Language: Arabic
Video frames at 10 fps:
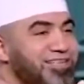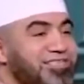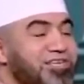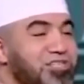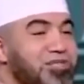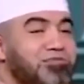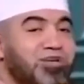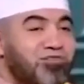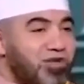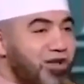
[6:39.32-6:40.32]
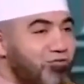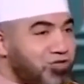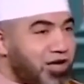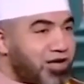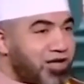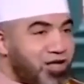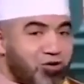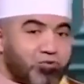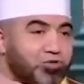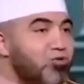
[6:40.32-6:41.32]
الست تمسك في خناق جوزها
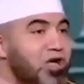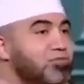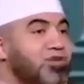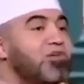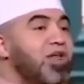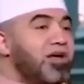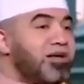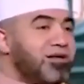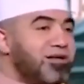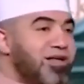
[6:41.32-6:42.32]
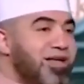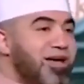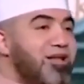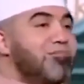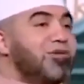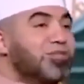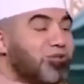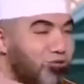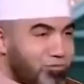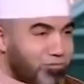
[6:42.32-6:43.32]
وزوجها يمسك في خناقها
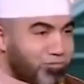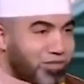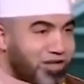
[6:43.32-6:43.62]
المظلوم